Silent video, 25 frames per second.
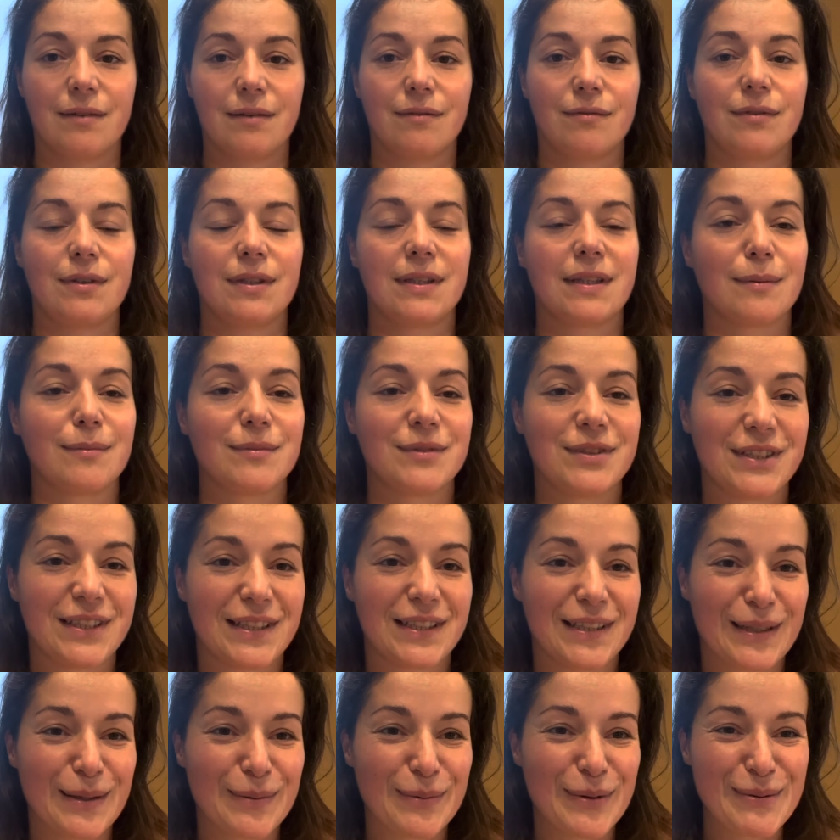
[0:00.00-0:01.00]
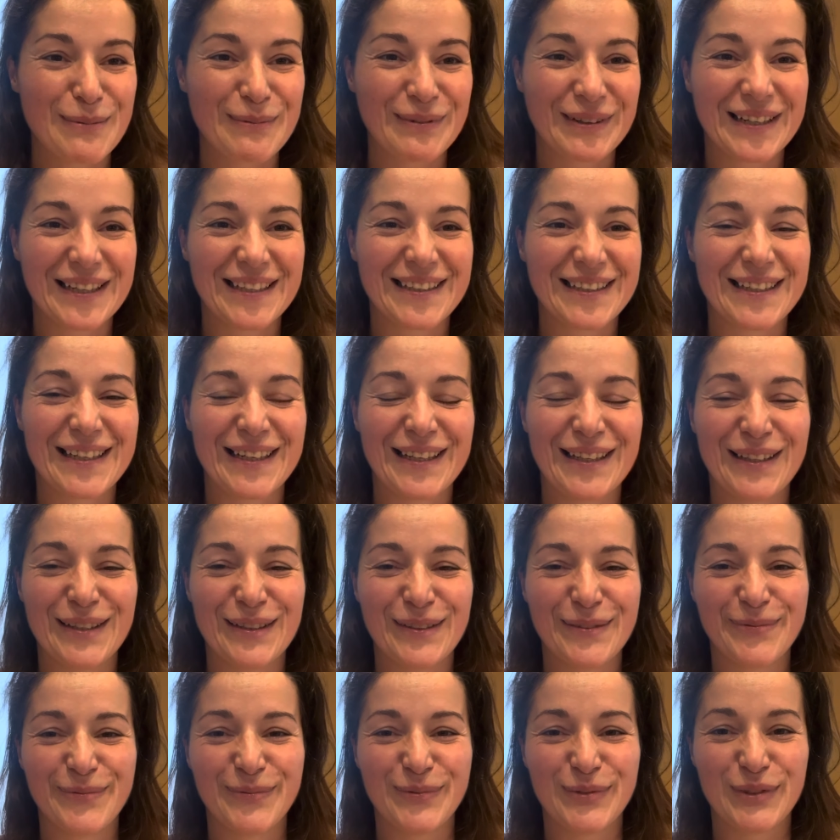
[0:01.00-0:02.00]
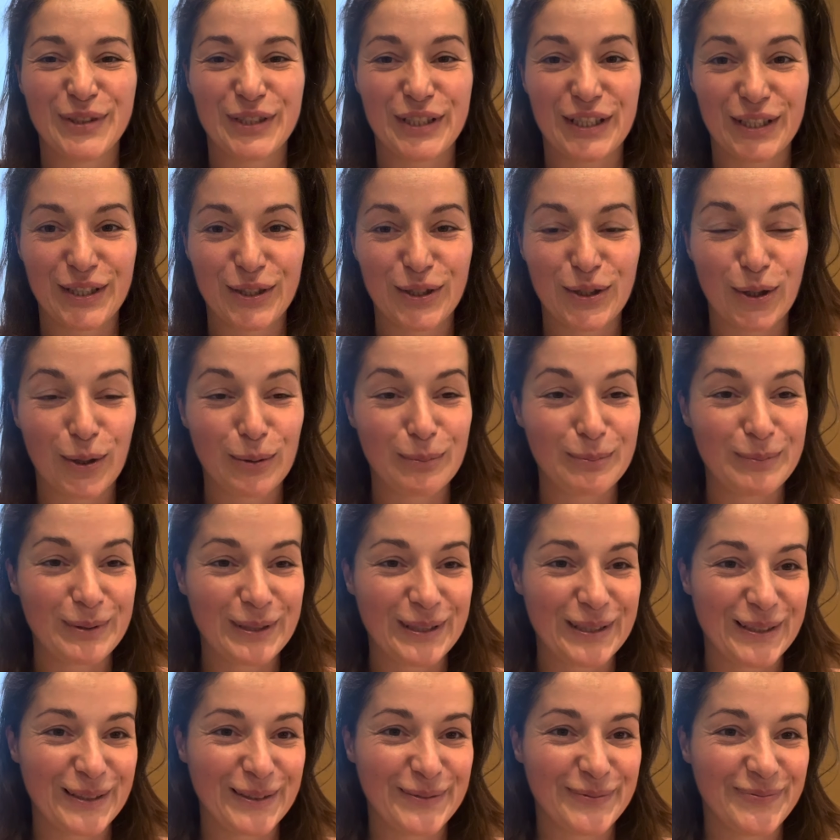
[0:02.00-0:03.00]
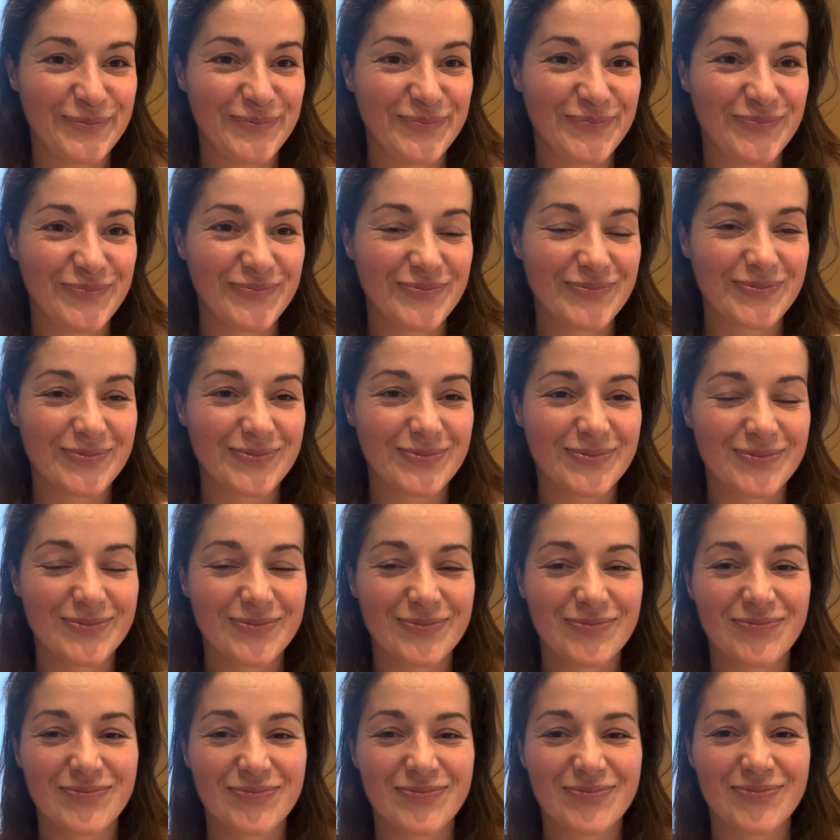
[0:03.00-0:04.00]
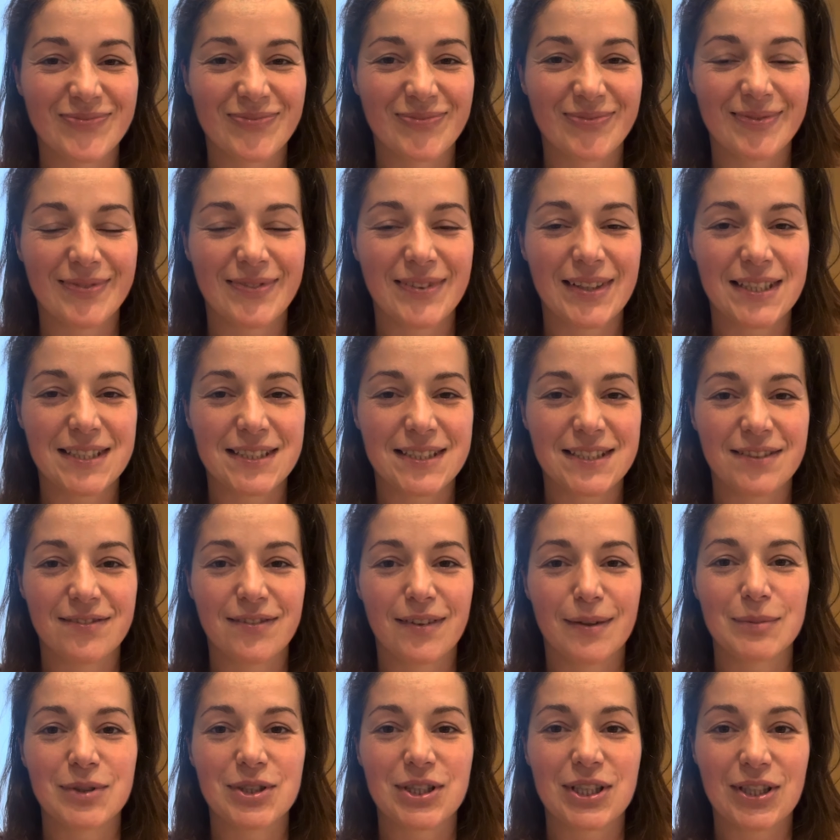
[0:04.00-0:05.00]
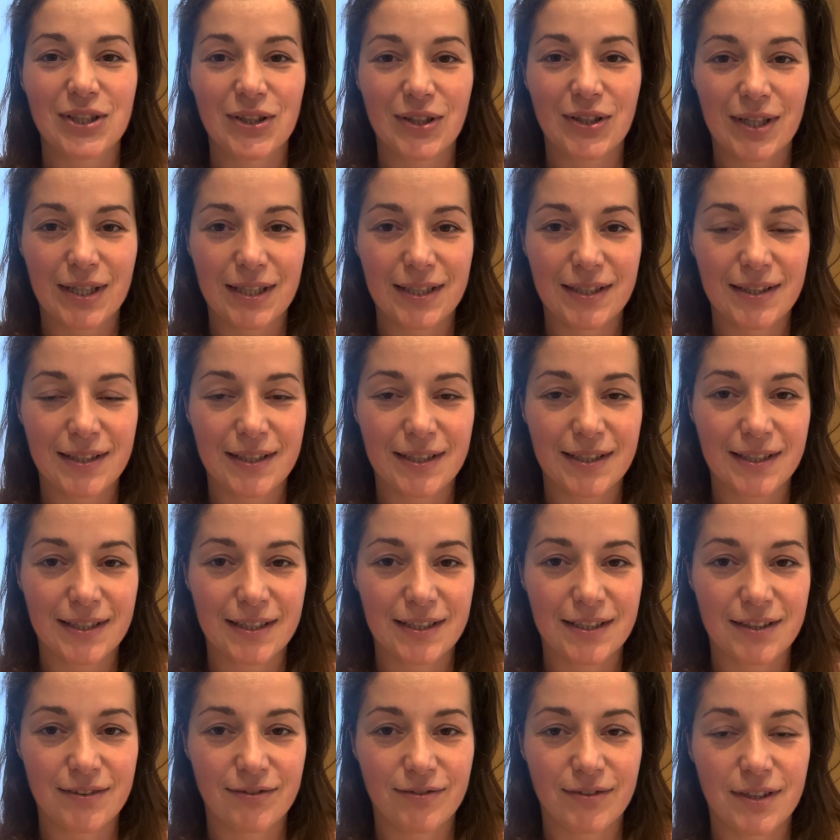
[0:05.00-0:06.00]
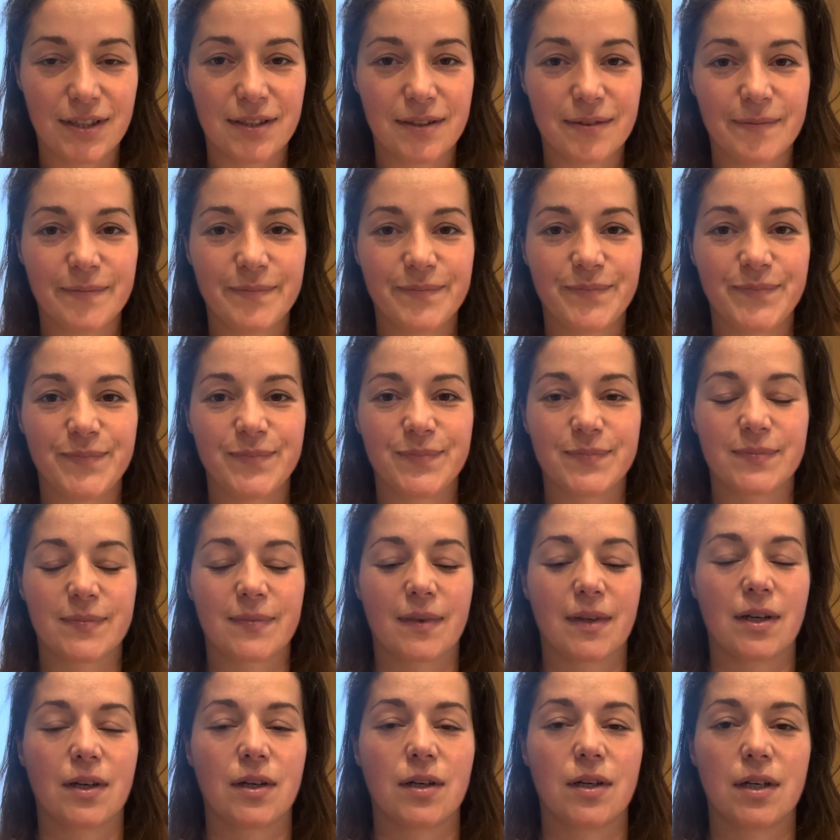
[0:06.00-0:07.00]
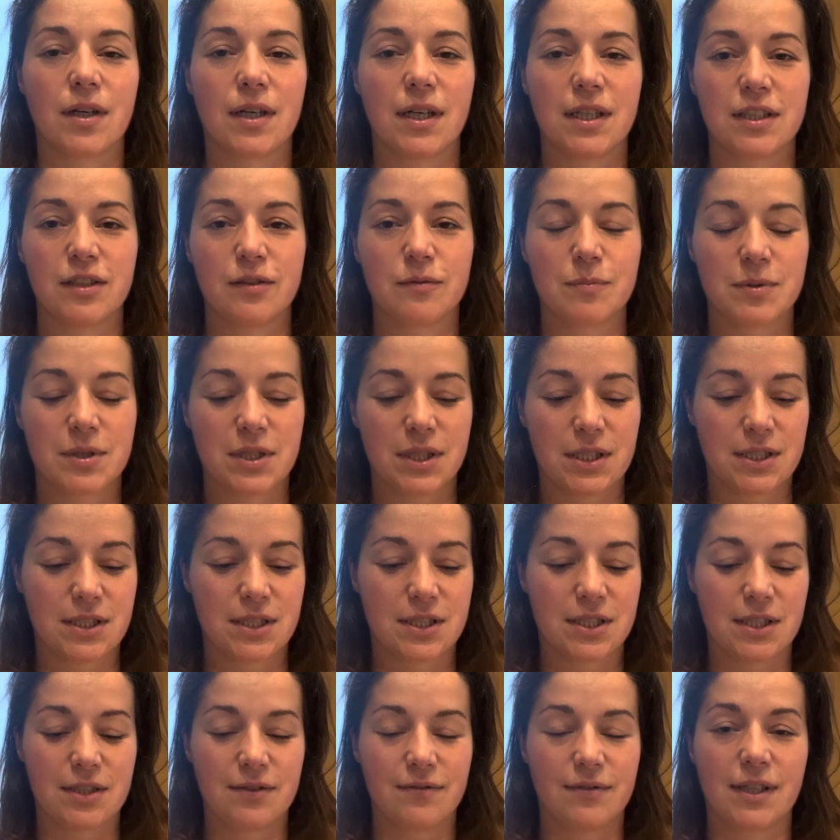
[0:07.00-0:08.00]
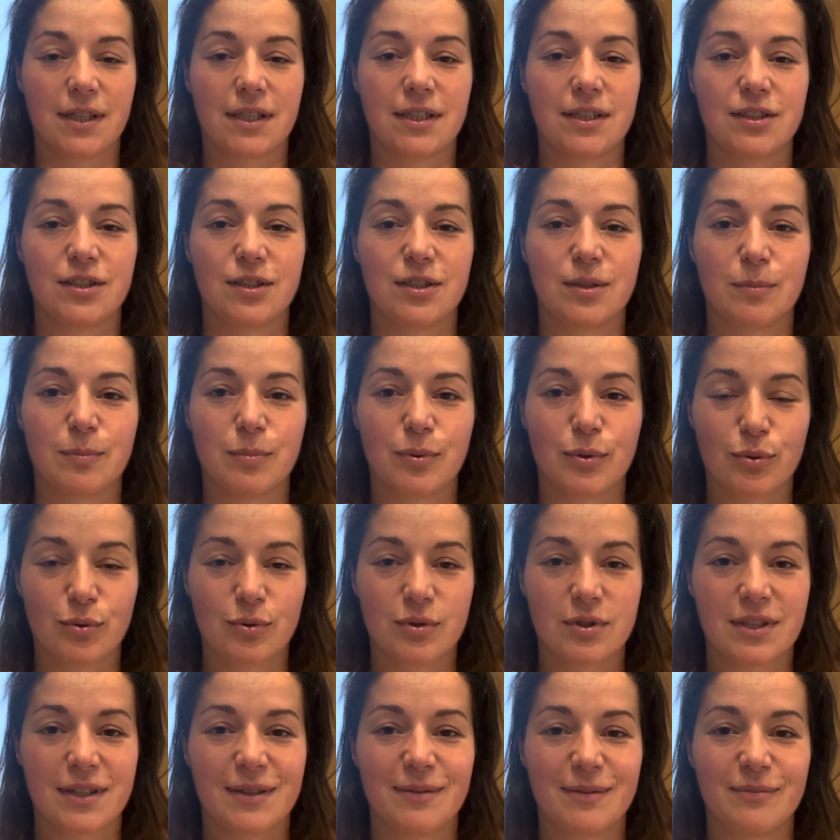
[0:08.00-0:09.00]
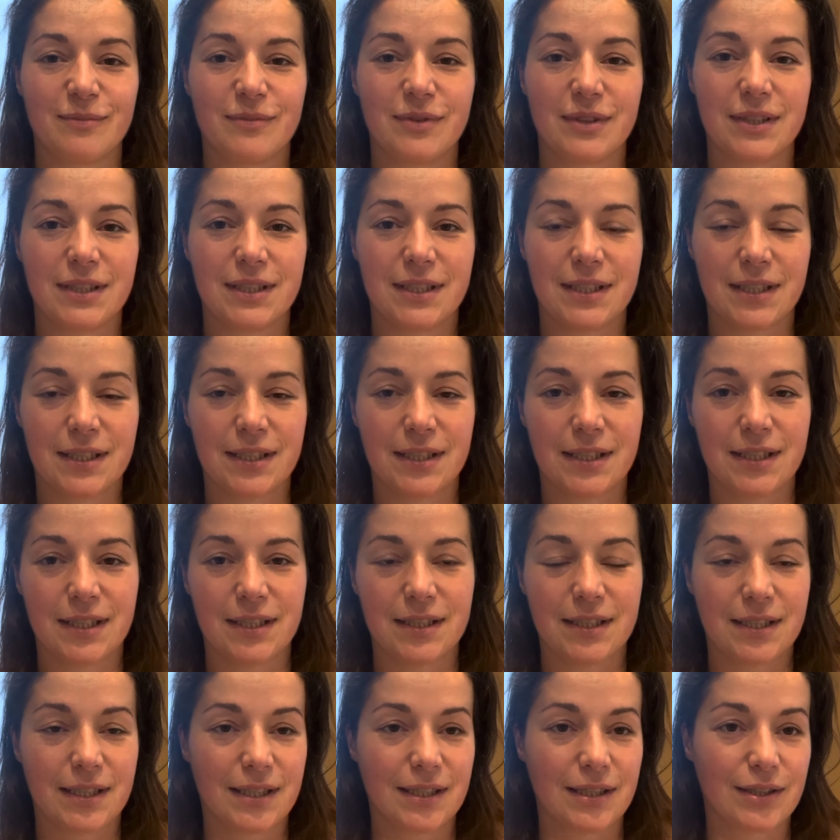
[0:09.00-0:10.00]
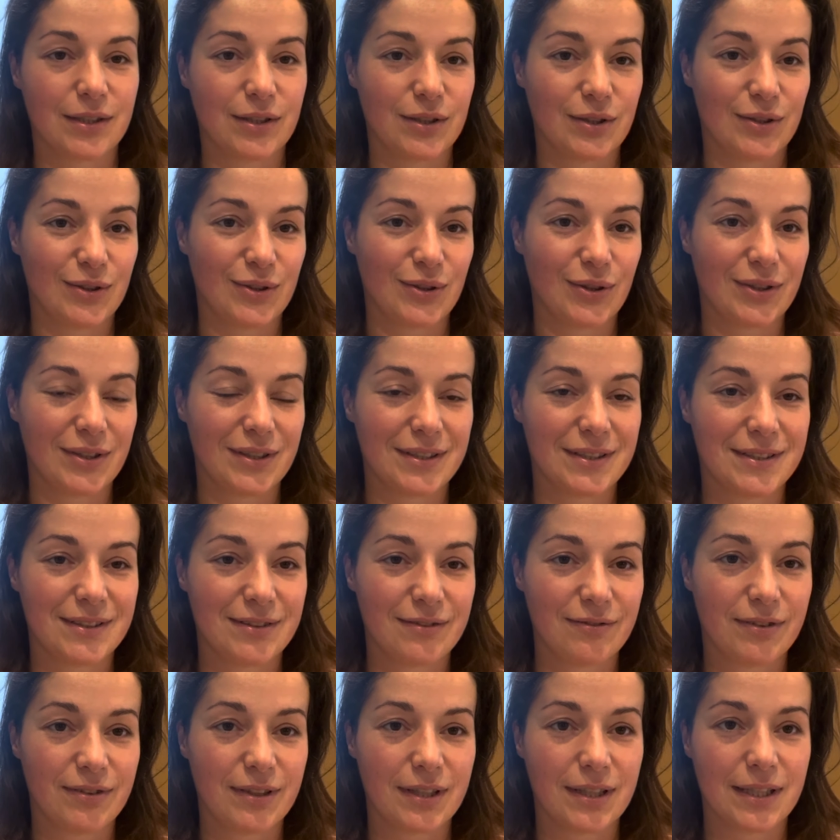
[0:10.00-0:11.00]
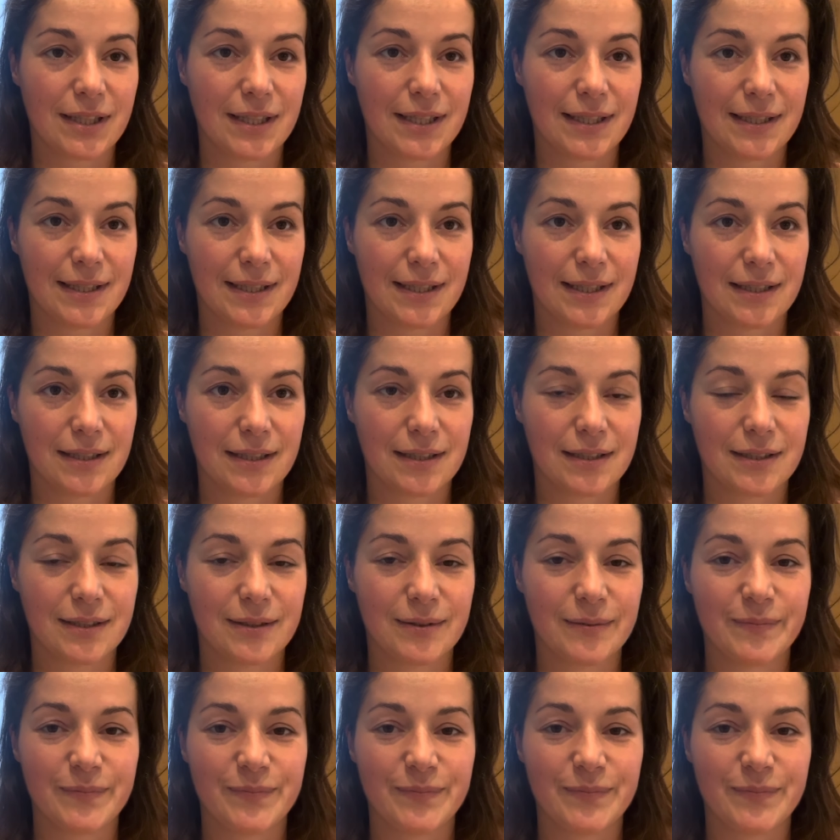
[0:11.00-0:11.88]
Witam Cię na moim kanale. Dzień dobry. Nazywam się Joanna Radwan. Kochani, w przestrzeń, w jakiej się poruszam w internetach, to jest wielkie tak.